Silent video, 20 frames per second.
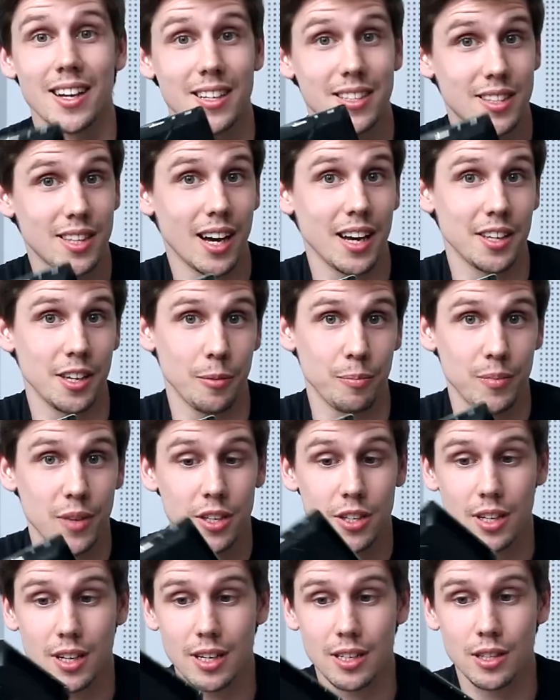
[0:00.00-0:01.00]
Кстати,
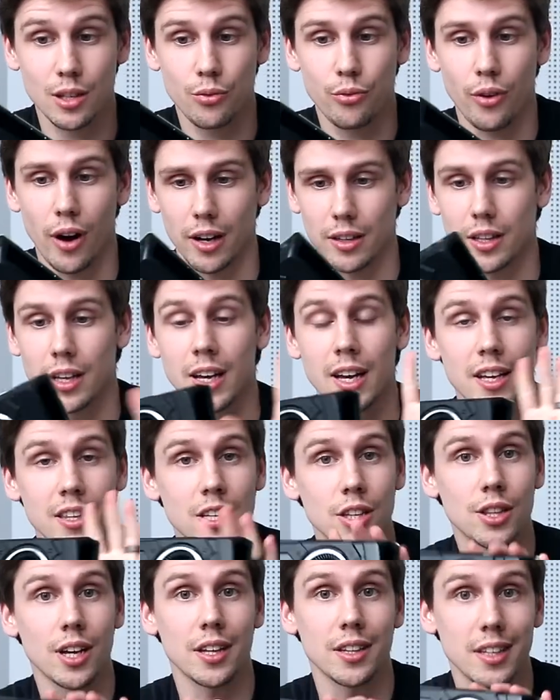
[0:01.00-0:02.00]
интересный факт.
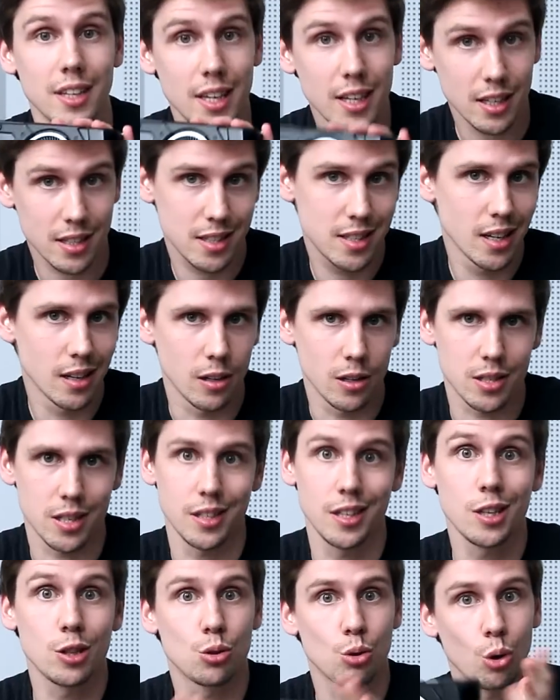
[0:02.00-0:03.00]
Titan X
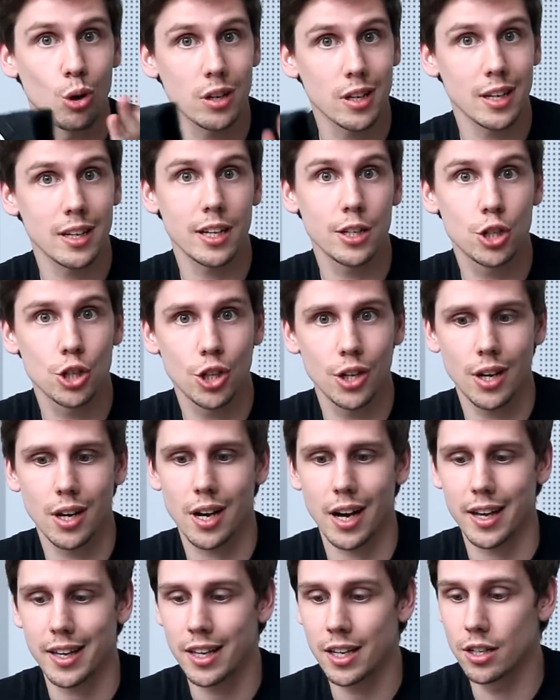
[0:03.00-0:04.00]
делался не только для
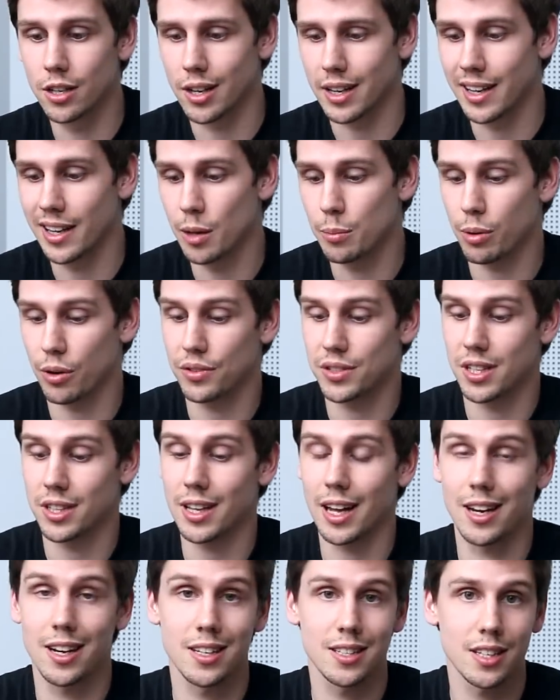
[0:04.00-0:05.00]
4К игр или
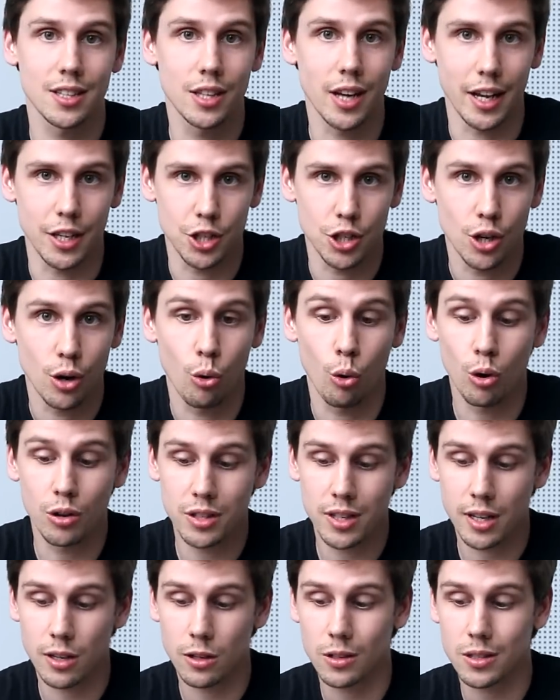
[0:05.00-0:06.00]
профессиональных задач,
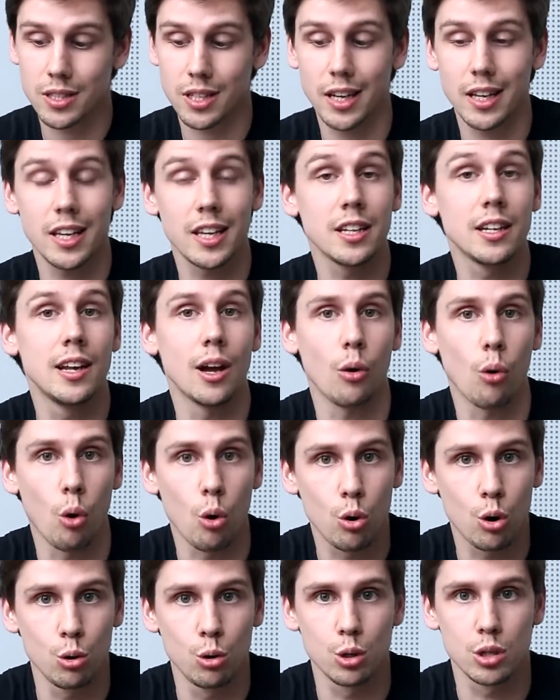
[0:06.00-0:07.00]
он делался и для
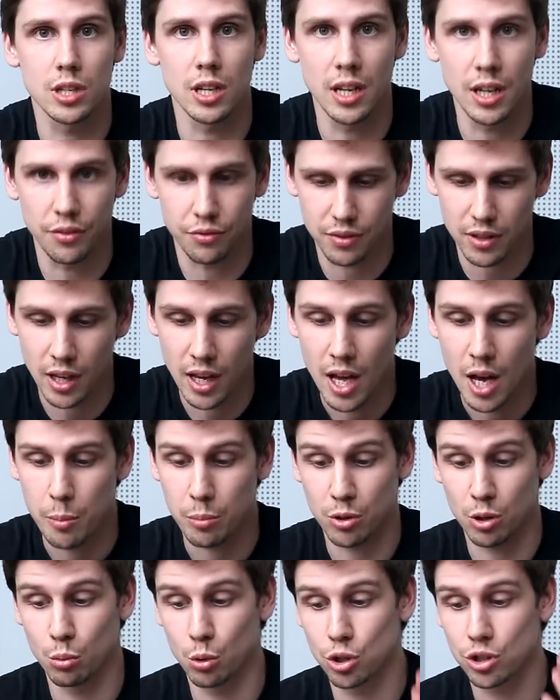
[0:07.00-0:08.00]
Oculus Rift,
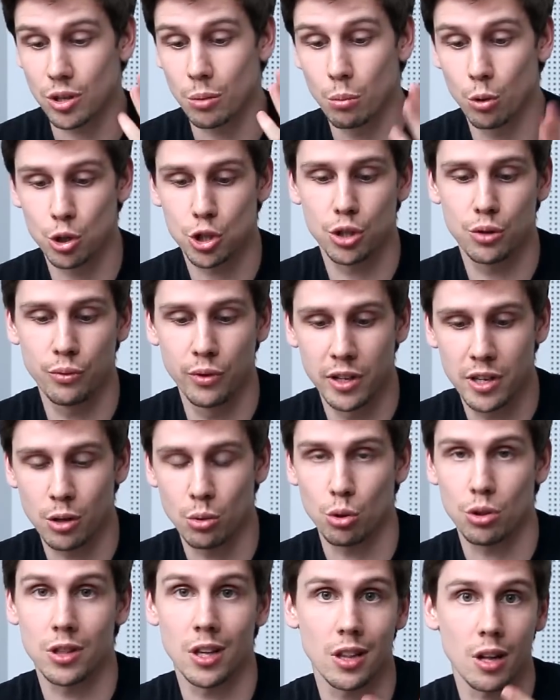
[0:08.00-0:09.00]
потому что может
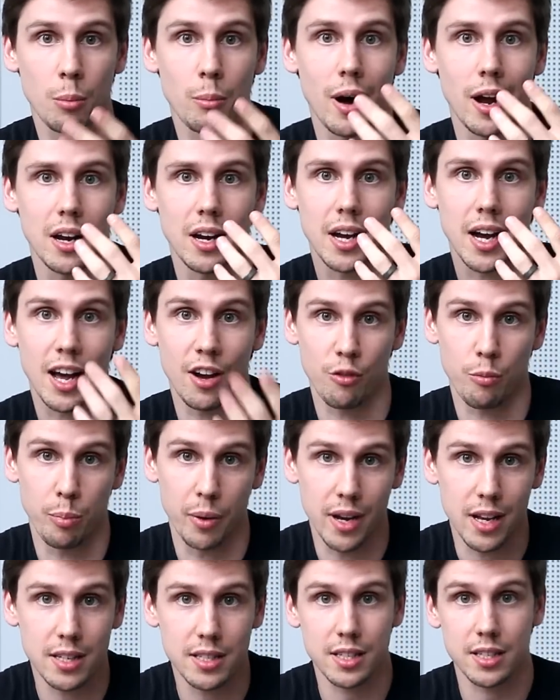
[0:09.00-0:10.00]
вытянуть на нормальных
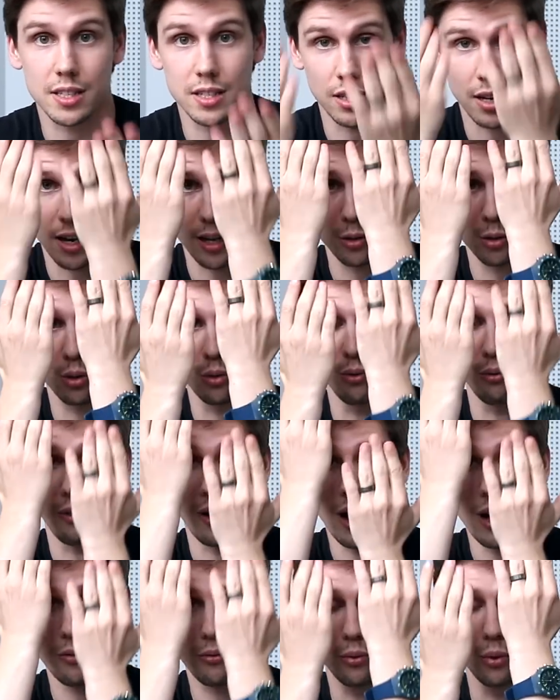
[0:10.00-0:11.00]
FPS сразу
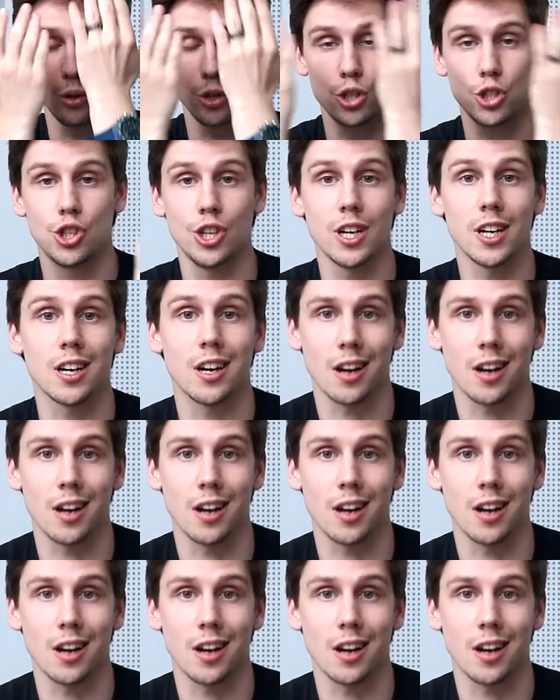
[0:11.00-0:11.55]
два Full HD